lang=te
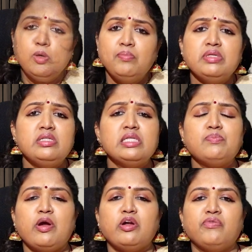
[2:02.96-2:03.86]
సో బిజినెస్
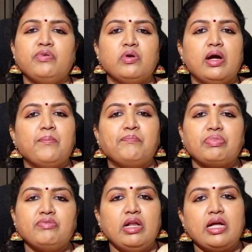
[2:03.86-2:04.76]
పాయింట్ ఆఫ్ వ్యూగా
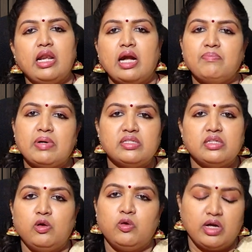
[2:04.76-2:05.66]
వీళ్ళకి ఎలాంటి
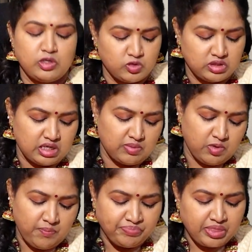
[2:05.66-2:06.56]
పరిస్థితులు ఉన్నాయో
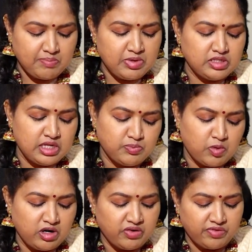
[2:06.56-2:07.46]
చూద్దాము బిజినెస్
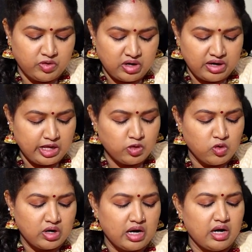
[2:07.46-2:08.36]
పాయింట్ ఆఫ్ వ్యూగా ఏదో
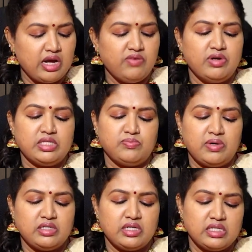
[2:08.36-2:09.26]
ఒక
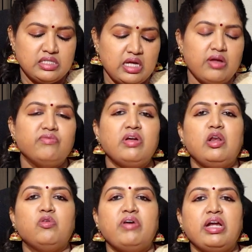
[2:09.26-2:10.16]
ఇన్వెస్ట్మెంట్ చేసి
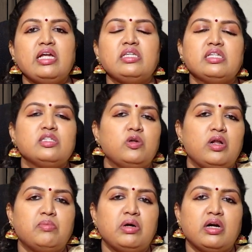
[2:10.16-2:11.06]
వీళ్ళు వెయిటింగ్
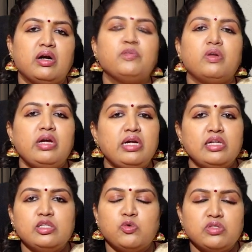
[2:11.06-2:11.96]
చేస్తున్నారు అనమాట సో
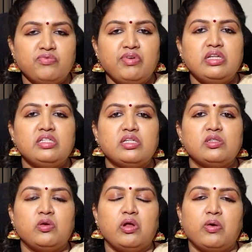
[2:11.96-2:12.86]
రిటర్న్స్ కోసం వెయిట్
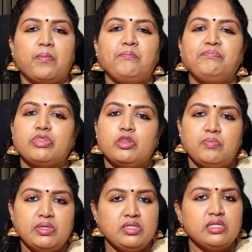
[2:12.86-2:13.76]
చేస్తున్నారు
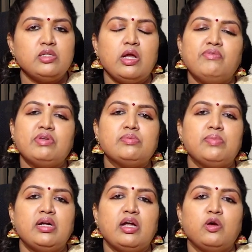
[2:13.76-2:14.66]
బిజినెస్లో
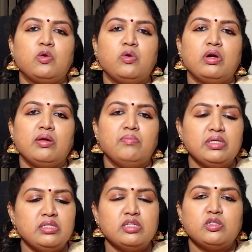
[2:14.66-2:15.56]
ఇన్వెస్ట్మెంటే అనుకోండి
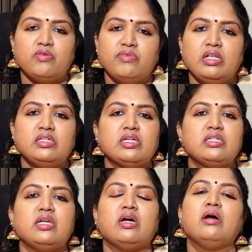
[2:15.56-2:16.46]
బిజినెస్లో వీళ్ళు
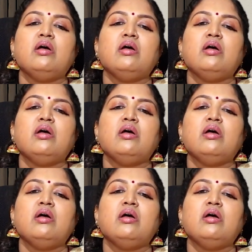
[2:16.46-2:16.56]
చేసిన